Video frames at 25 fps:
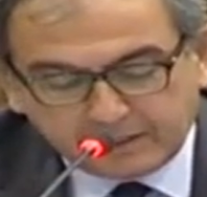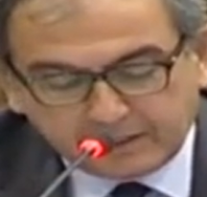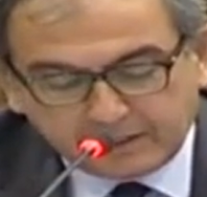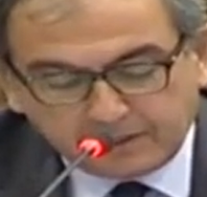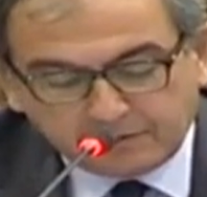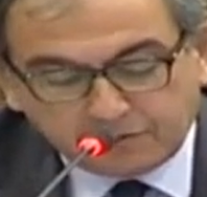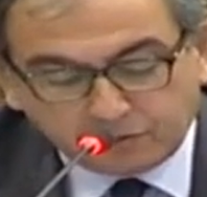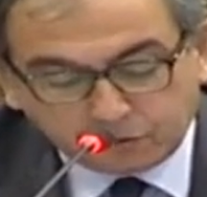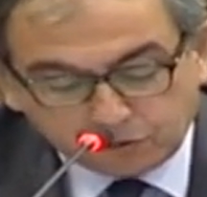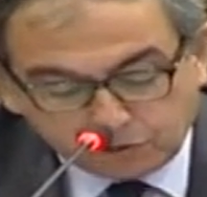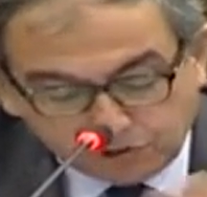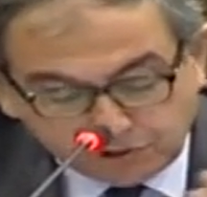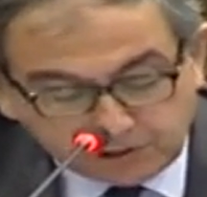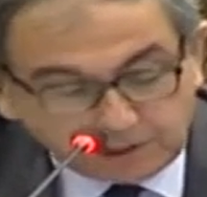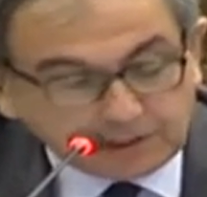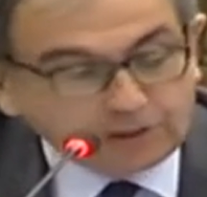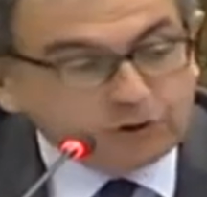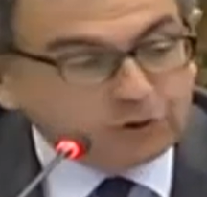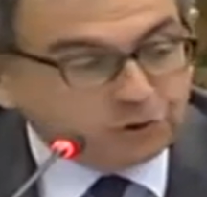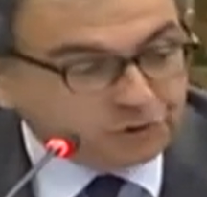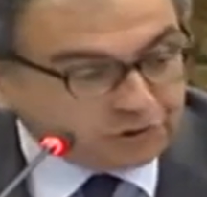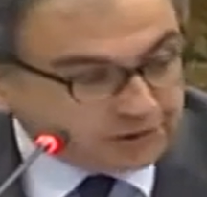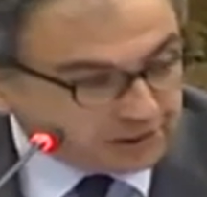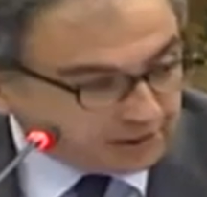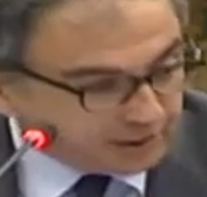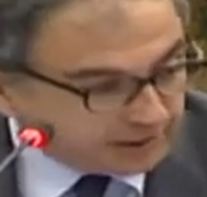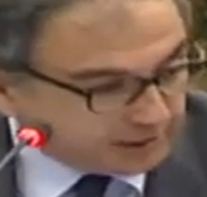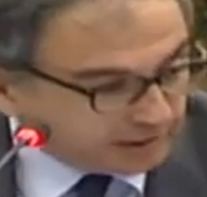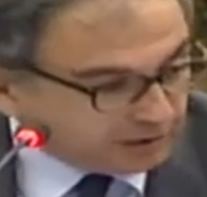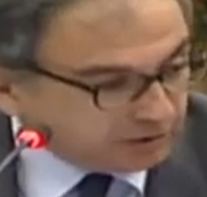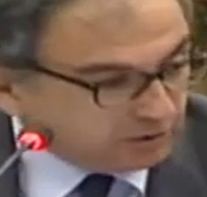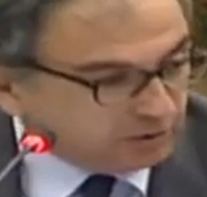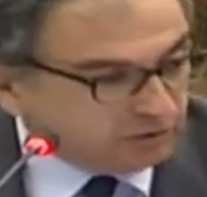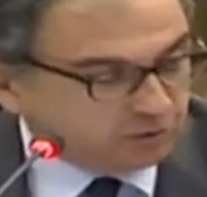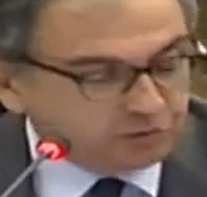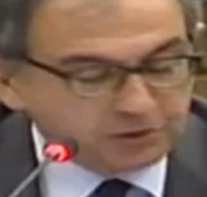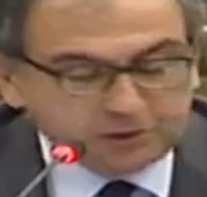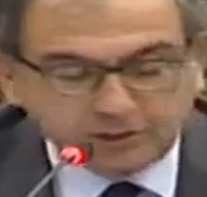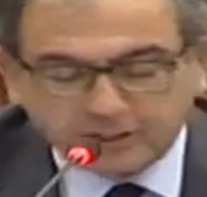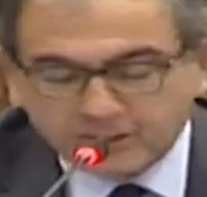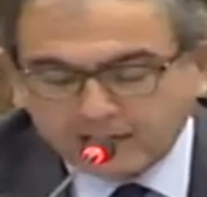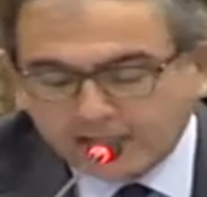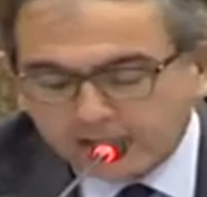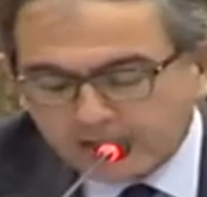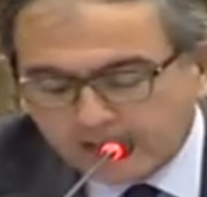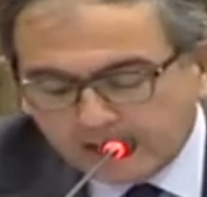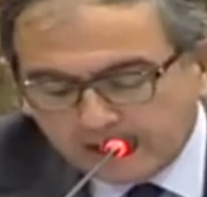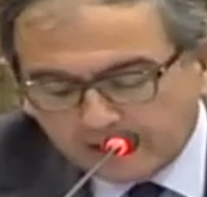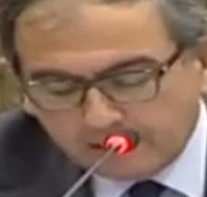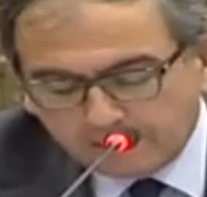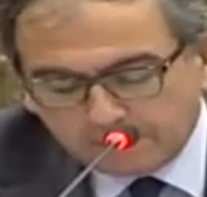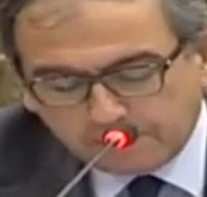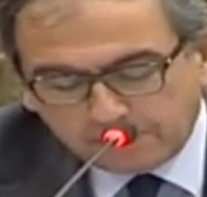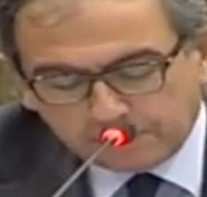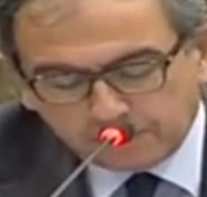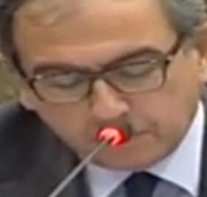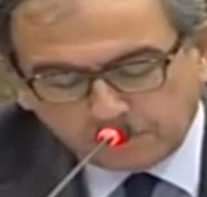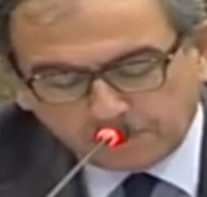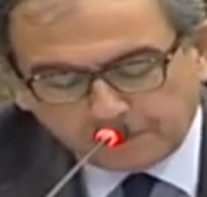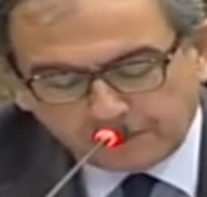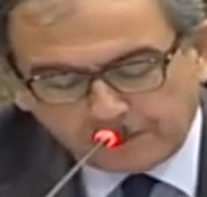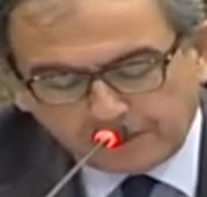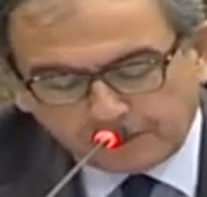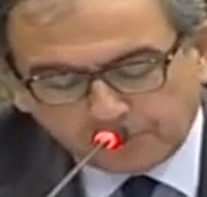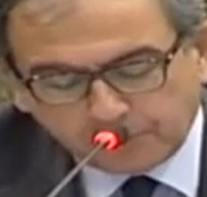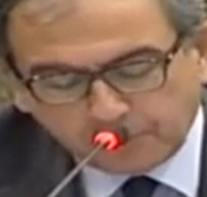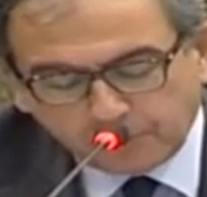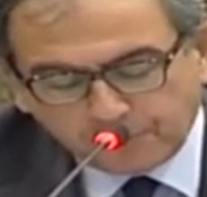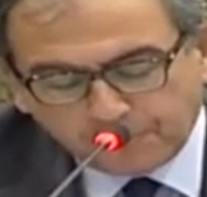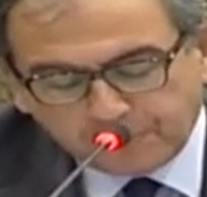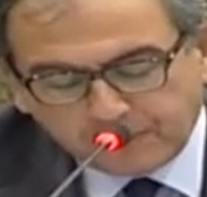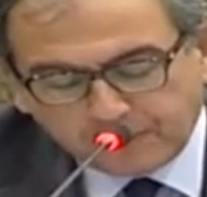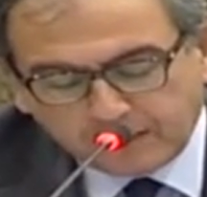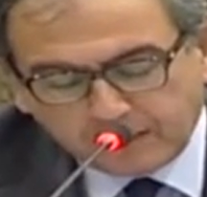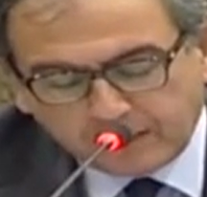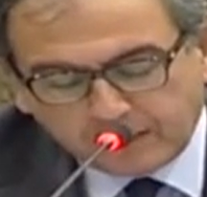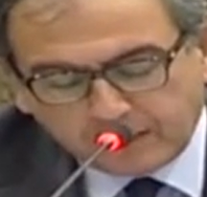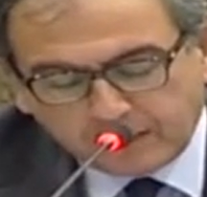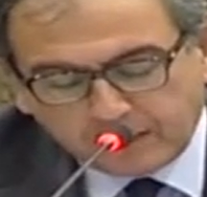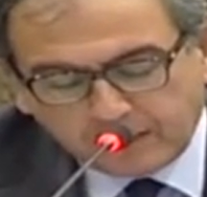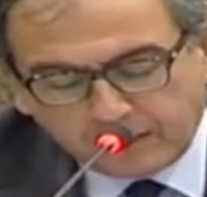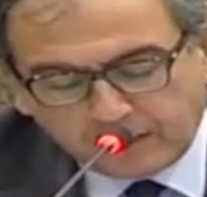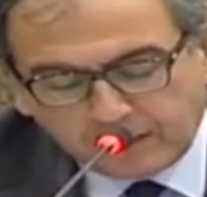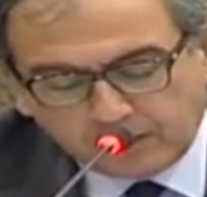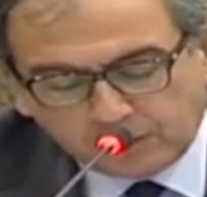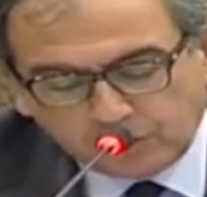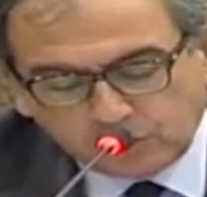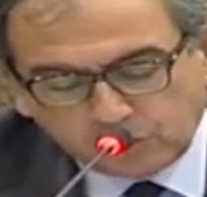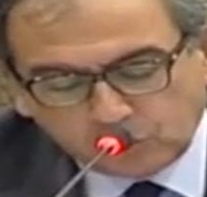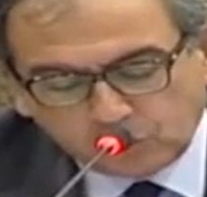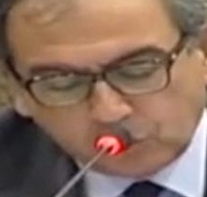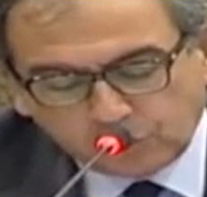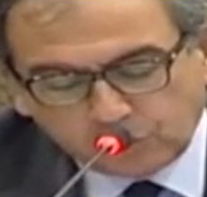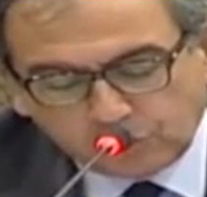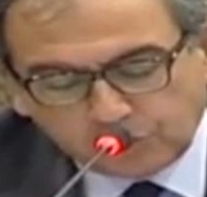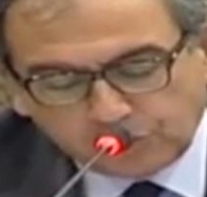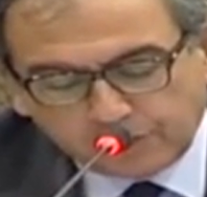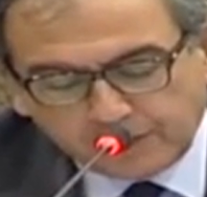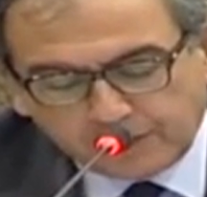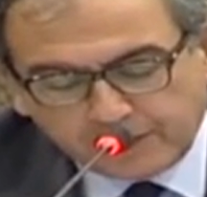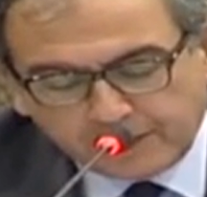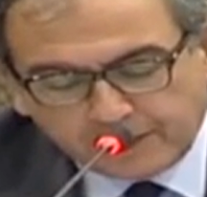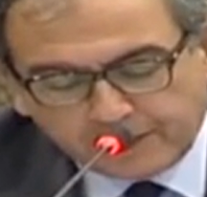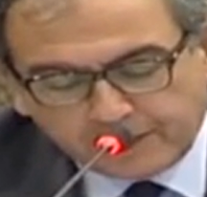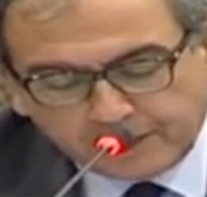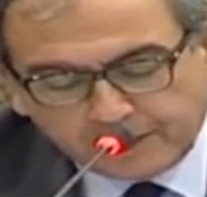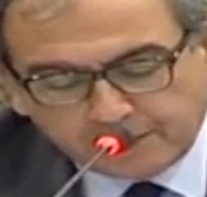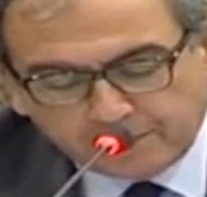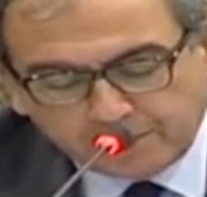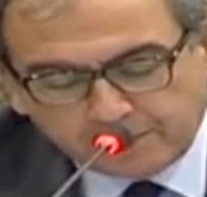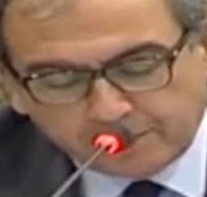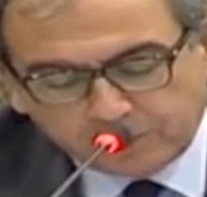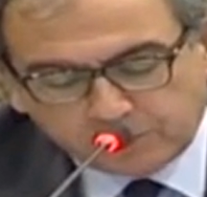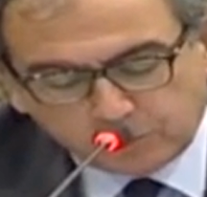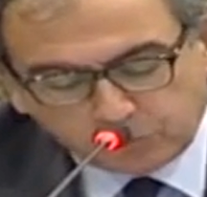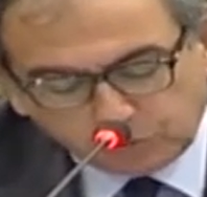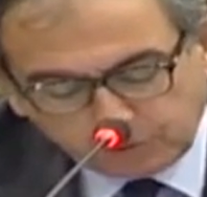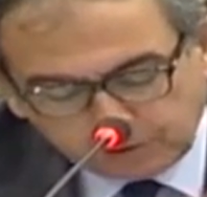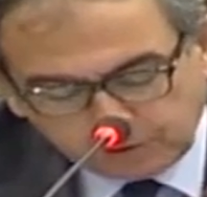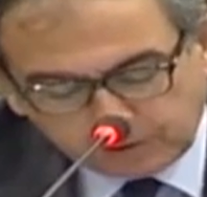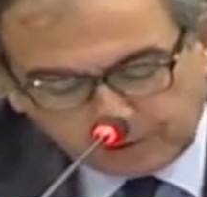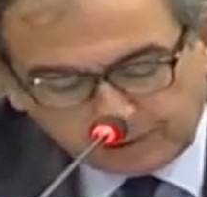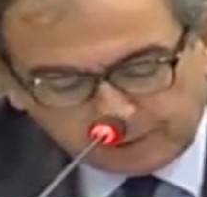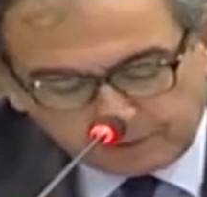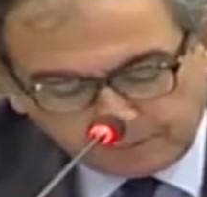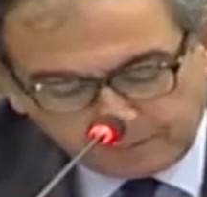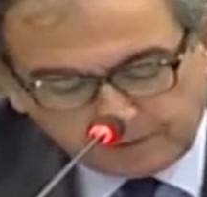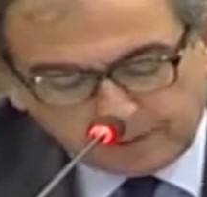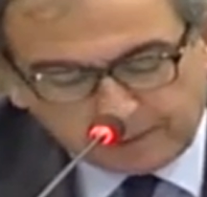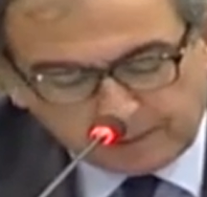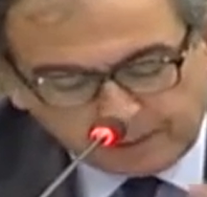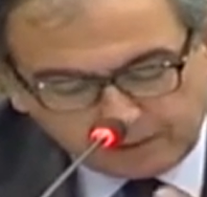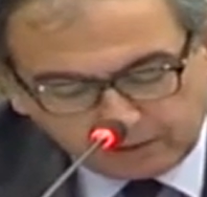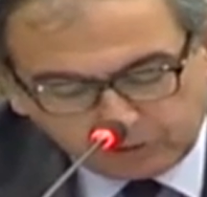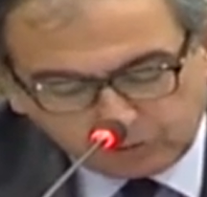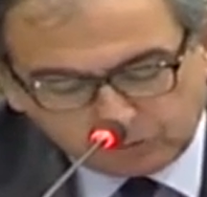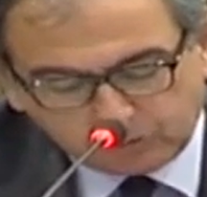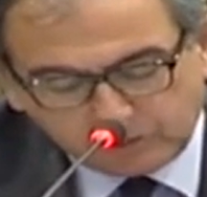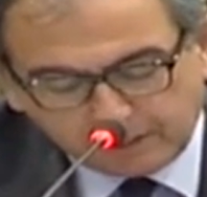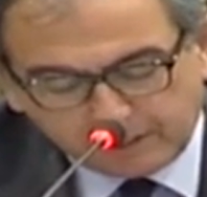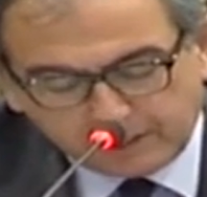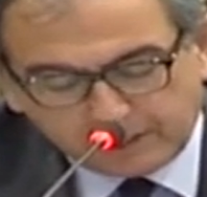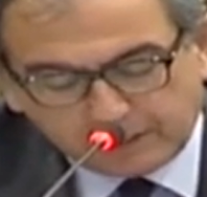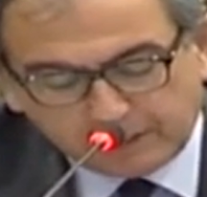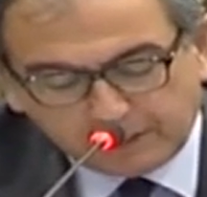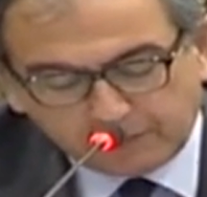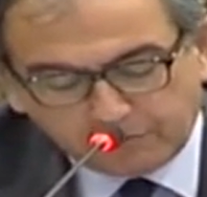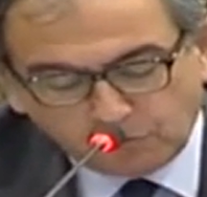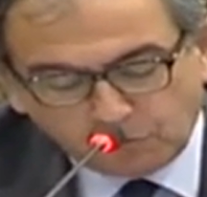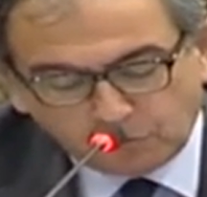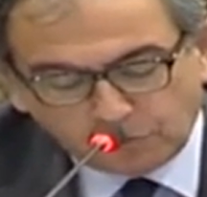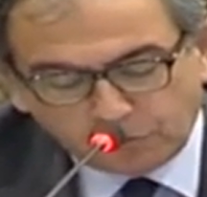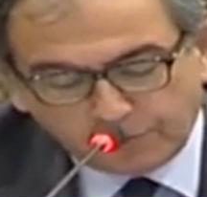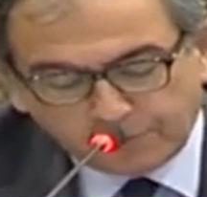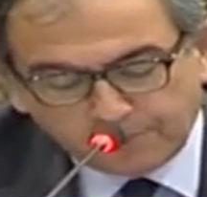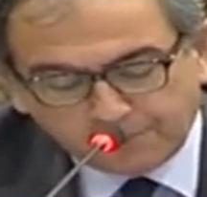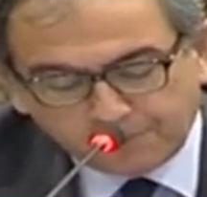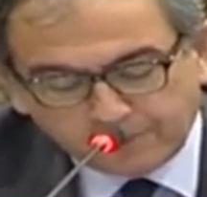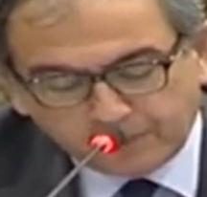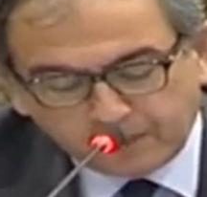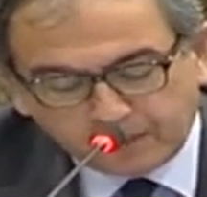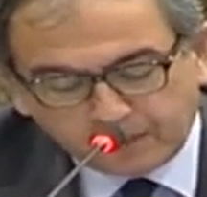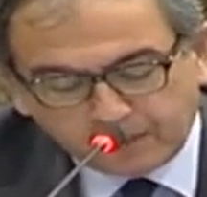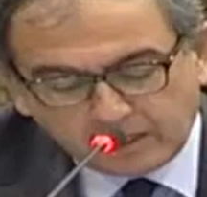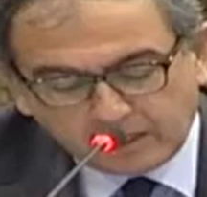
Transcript: le forze dell'ordine con eh, in primo piano il nucleo dei carab carabinieri tutela del lavoro,